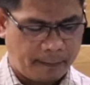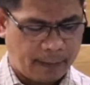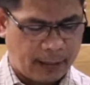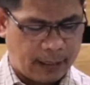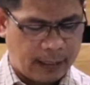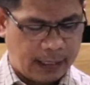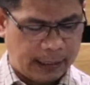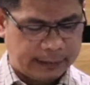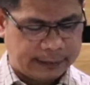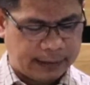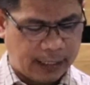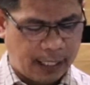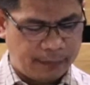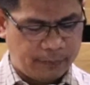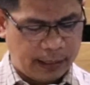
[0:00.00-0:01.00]
At siya
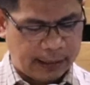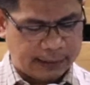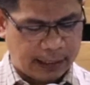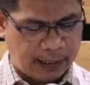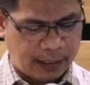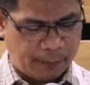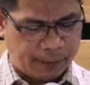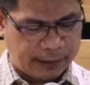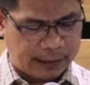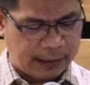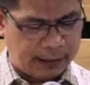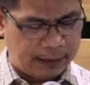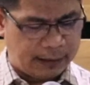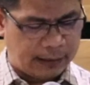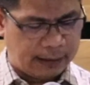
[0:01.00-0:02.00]
ay may isang
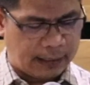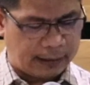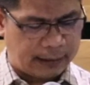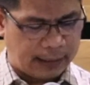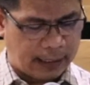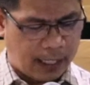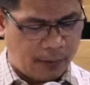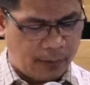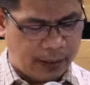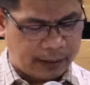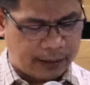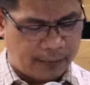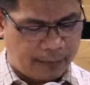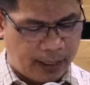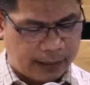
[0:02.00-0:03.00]
kapatid na tinawag na
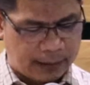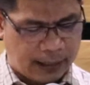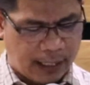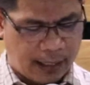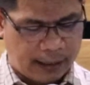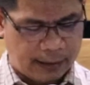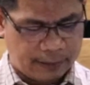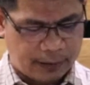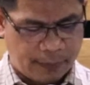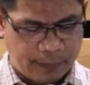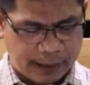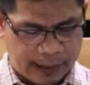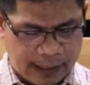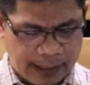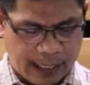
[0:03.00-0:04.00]
Maria, na
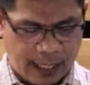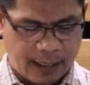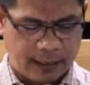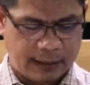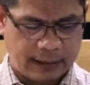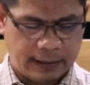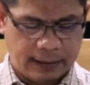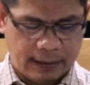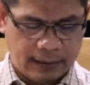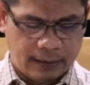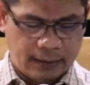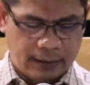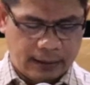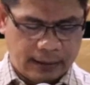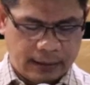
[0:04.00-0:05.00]
Maria,
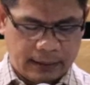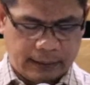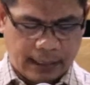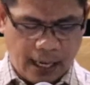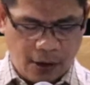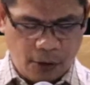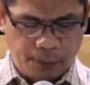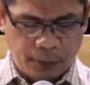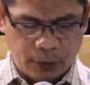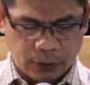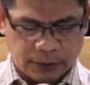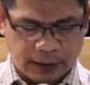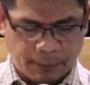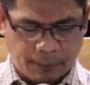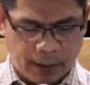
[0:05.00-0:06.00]
naupo
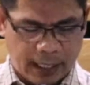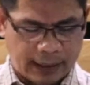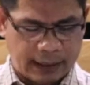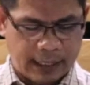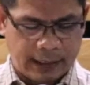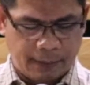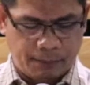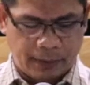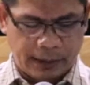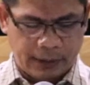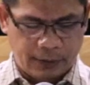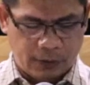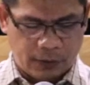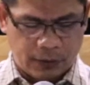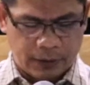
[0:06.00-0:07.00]
sa paanan ng
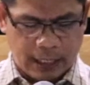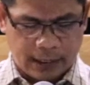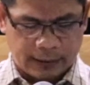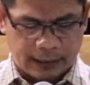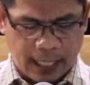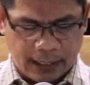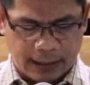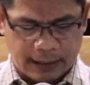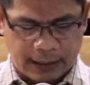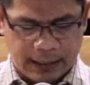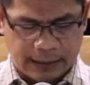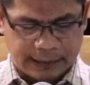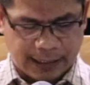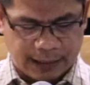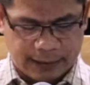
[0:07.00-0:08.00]
Panginoon at nakinig
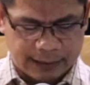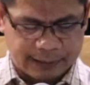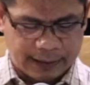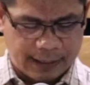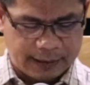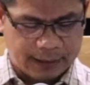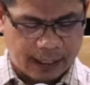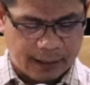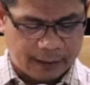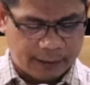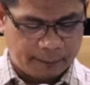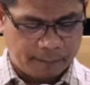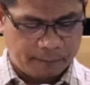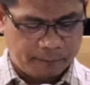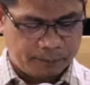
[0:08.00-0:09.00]
sa kanyang salita.
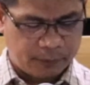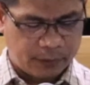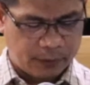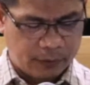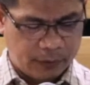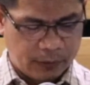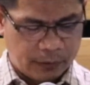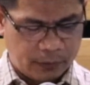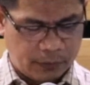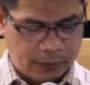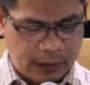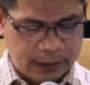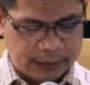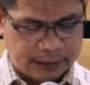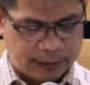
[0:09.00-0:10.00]

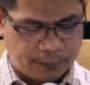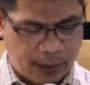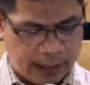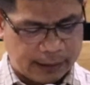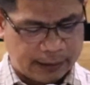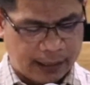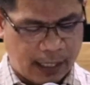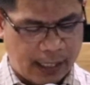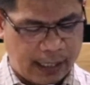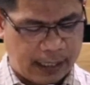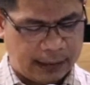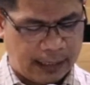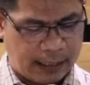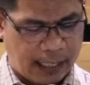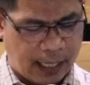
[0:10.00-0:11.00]
Ngunit si Marta ay
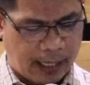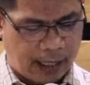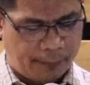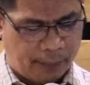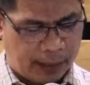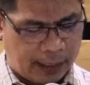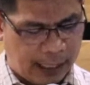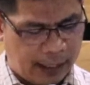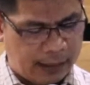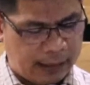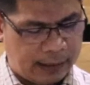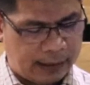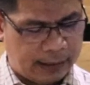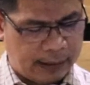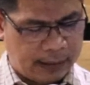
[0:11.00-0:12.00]
nag-abala
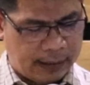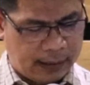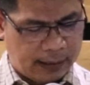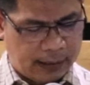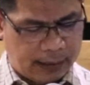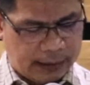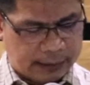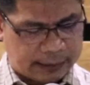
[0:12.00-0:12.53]
sa